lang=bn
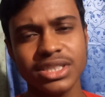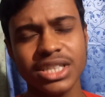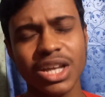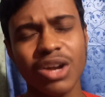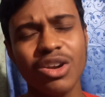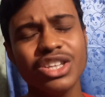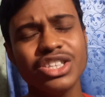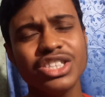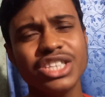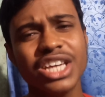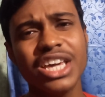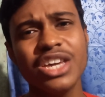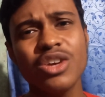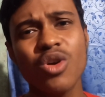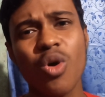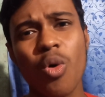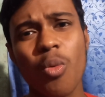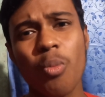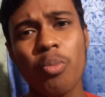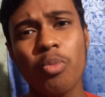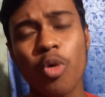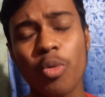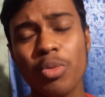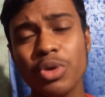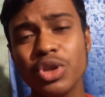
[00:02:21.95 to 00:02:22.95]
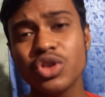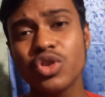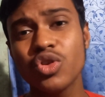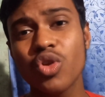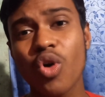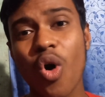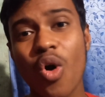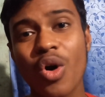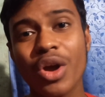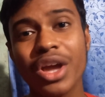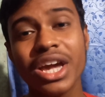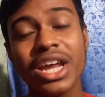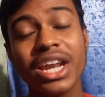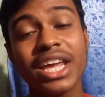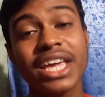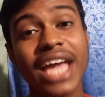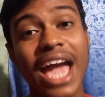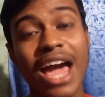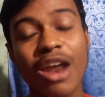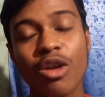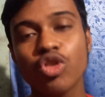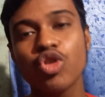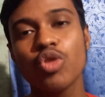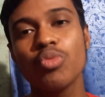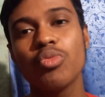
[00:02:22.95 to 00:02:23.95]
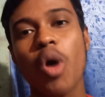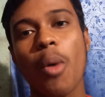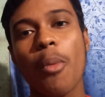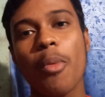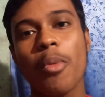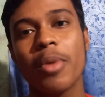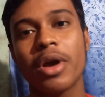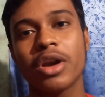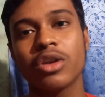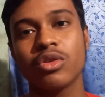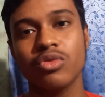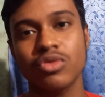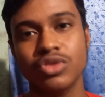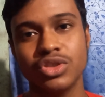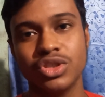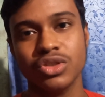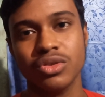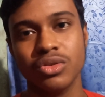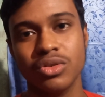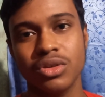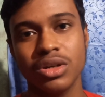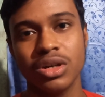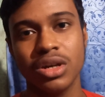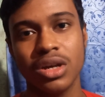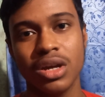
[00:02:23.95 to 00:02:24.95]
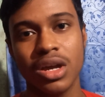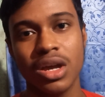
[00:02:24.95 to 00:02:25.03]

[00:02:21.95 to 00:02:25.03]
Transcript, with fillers: তাহলে সেই পবিত্র অঙ্গের কেন তোমরা অপমান করছো